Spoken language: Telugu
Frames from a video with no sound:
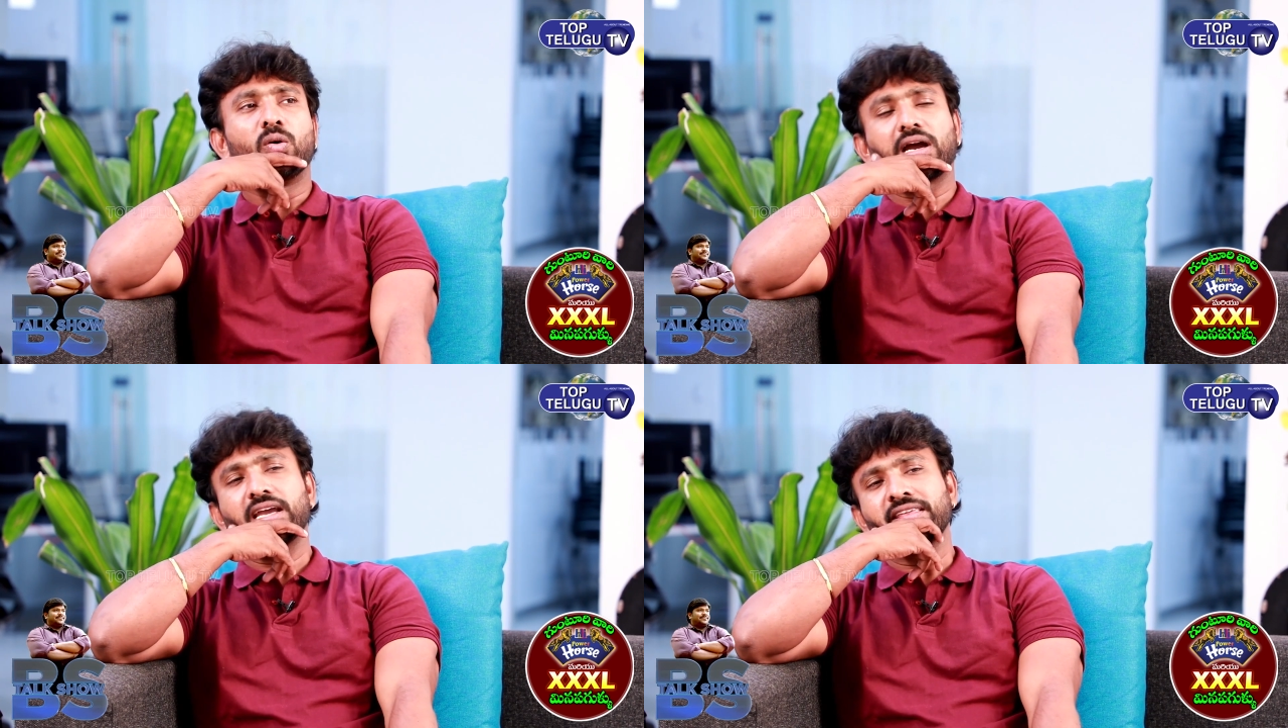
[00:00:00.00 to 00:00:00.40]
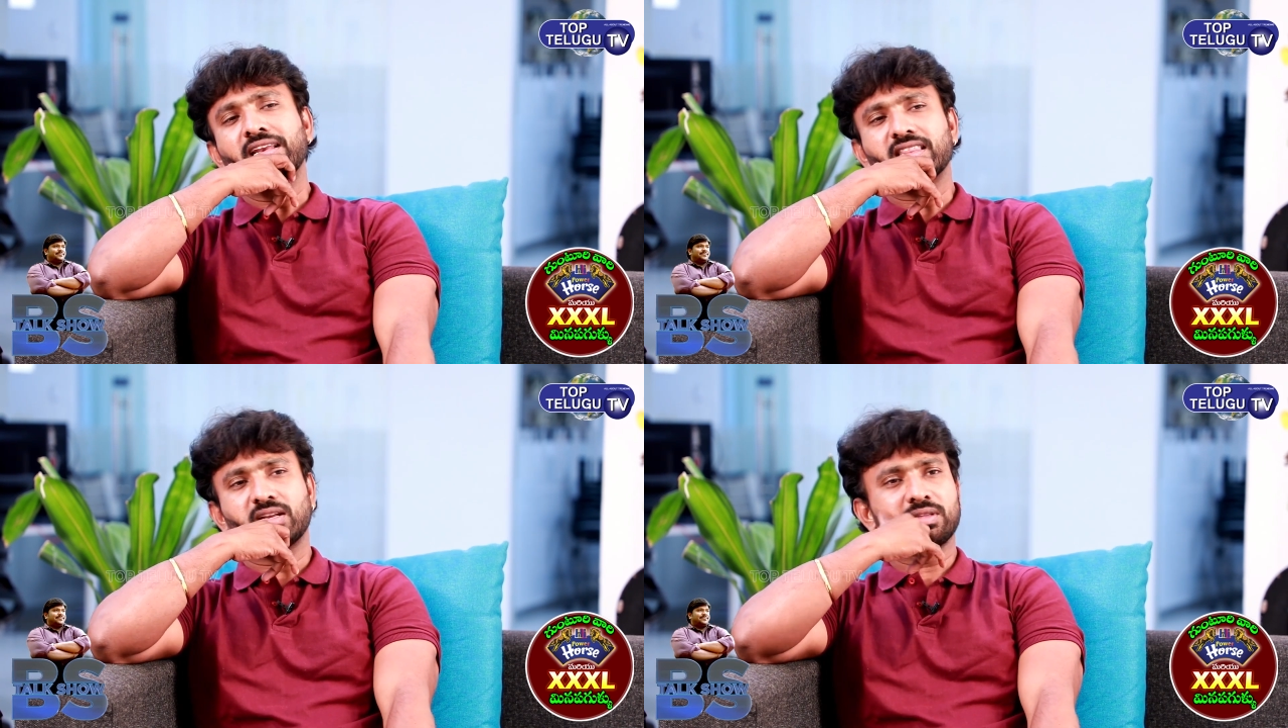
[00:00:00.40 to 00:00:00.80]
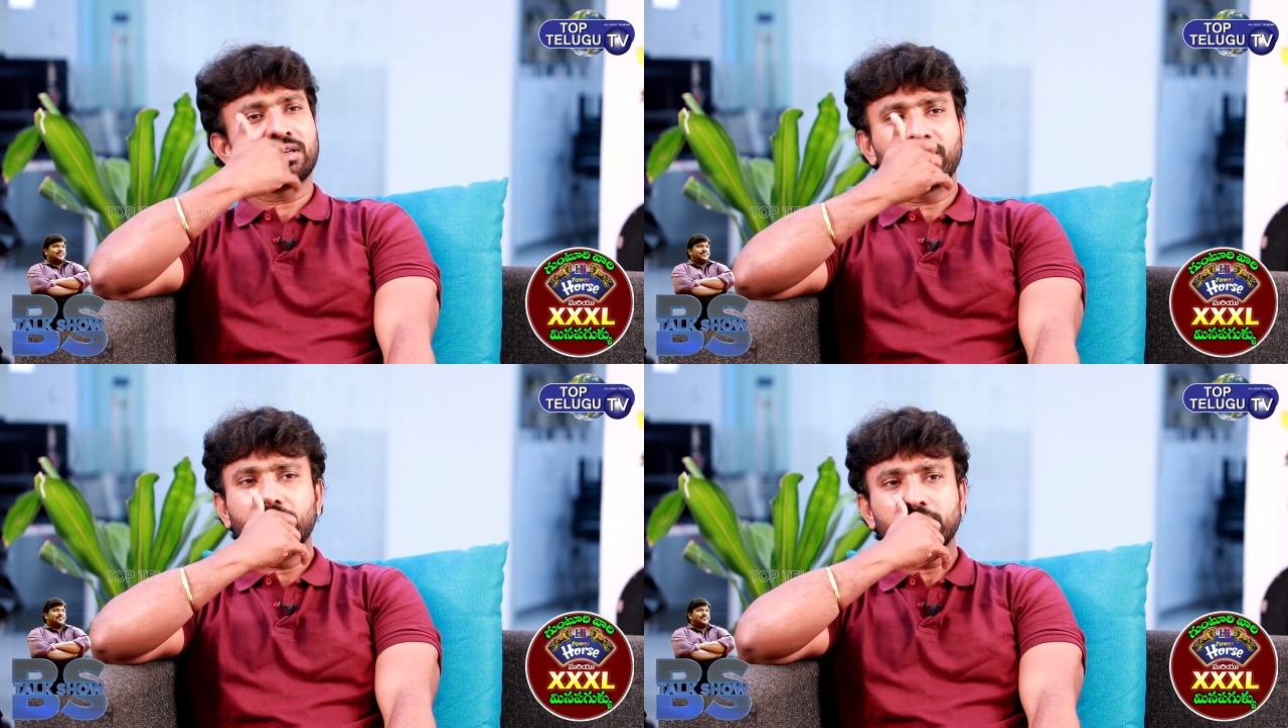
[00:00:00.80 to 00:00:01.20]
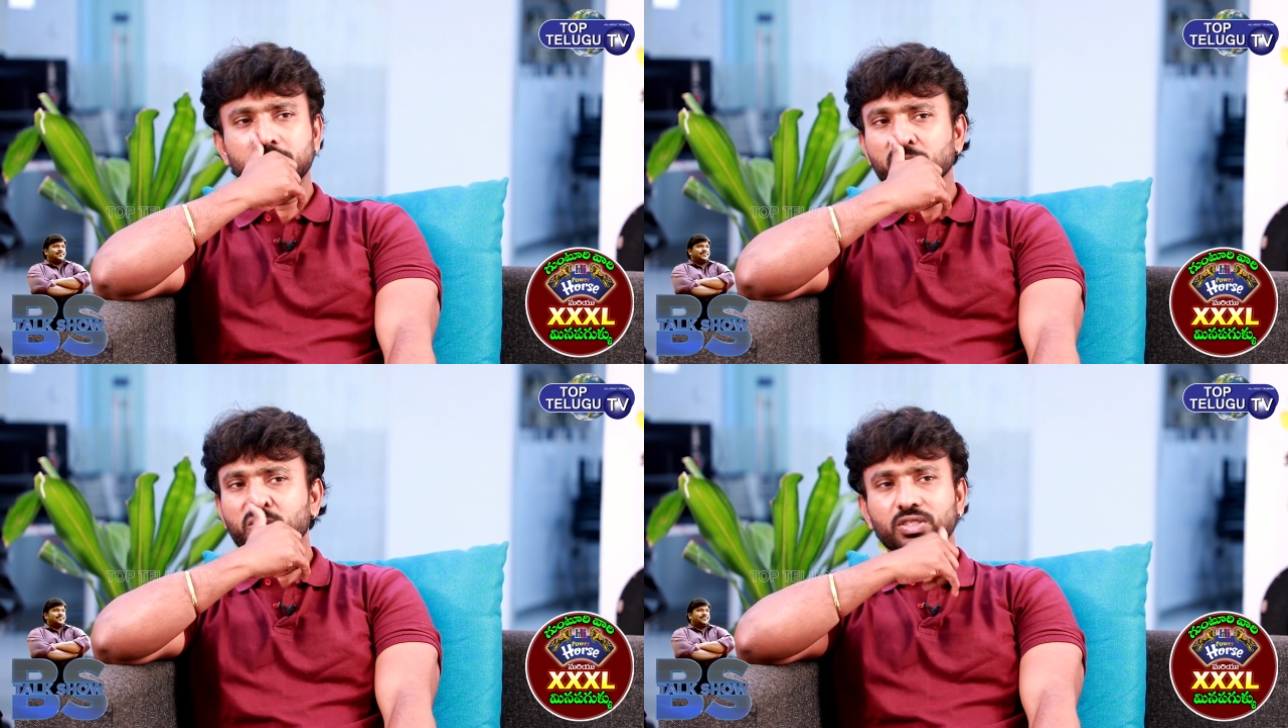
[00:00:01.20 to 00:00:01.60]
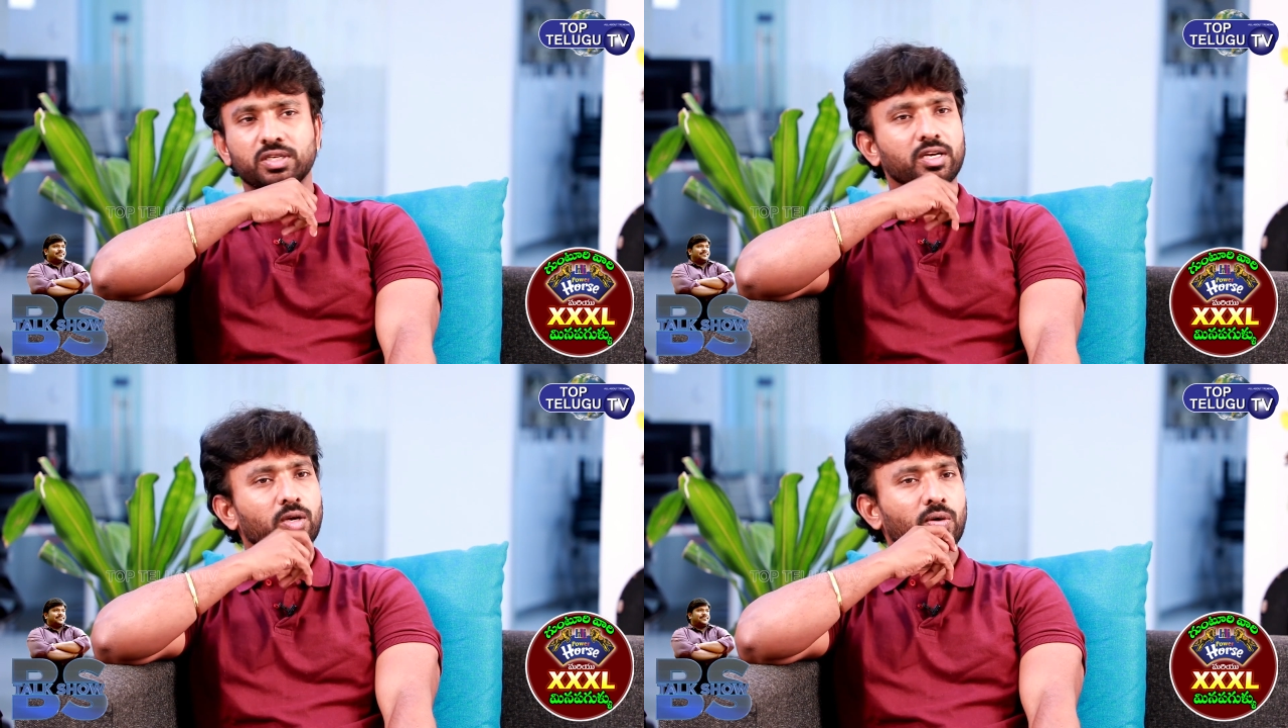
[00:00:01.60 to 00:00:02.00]
ఒక ఐదేళ్ల తర్వాత నా ఫైనాన్షియల్
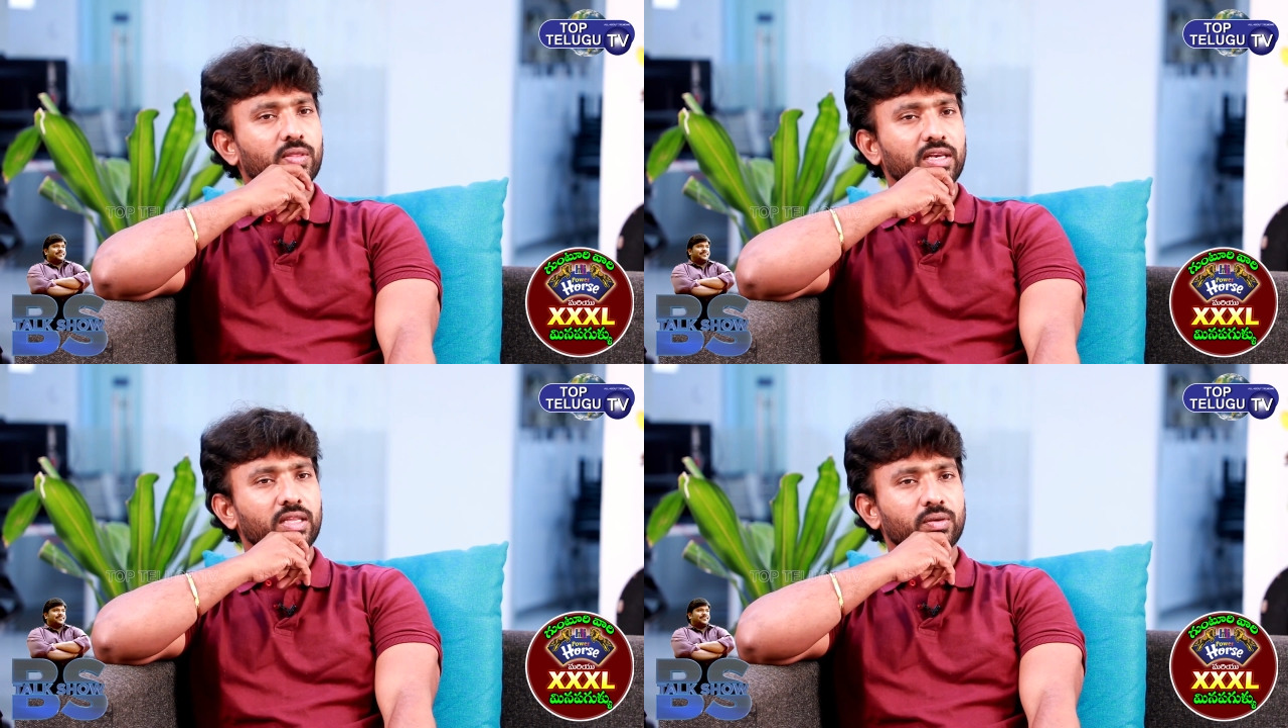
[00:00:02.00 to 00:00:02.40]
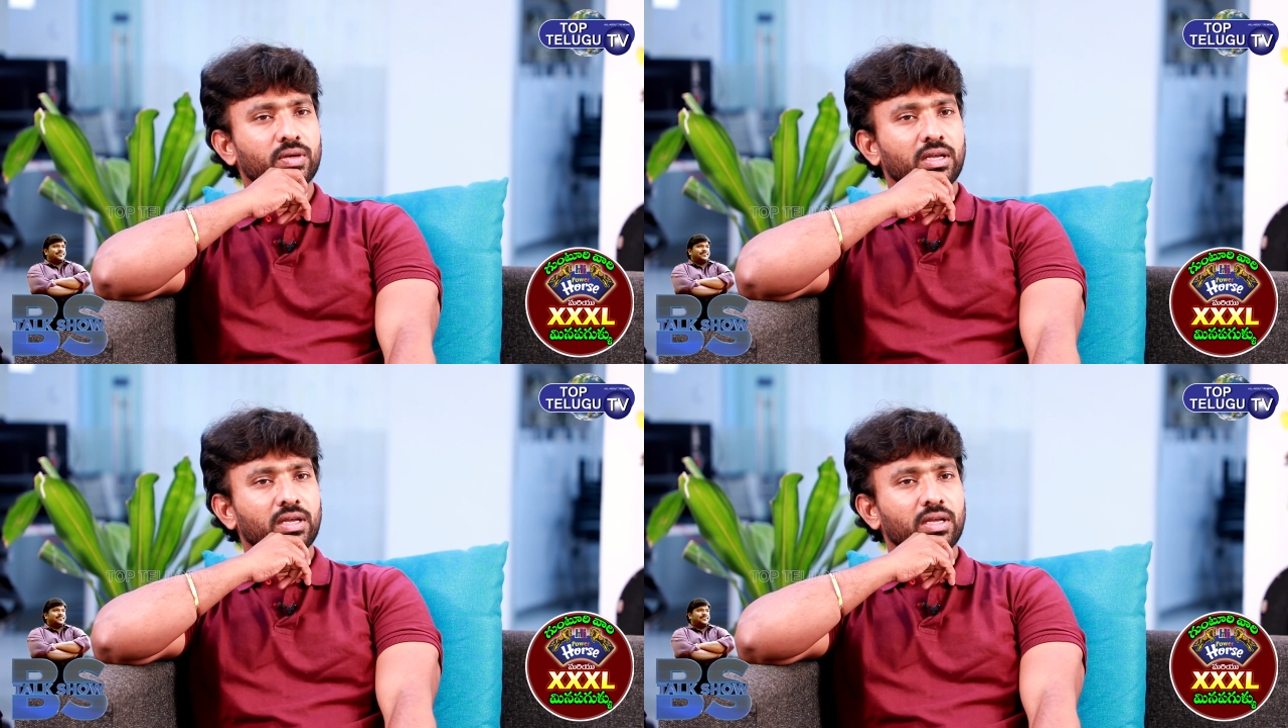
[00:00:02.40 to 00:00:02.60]
పొజిషన్ ఎట్లా ఉంటుందో తెలియదు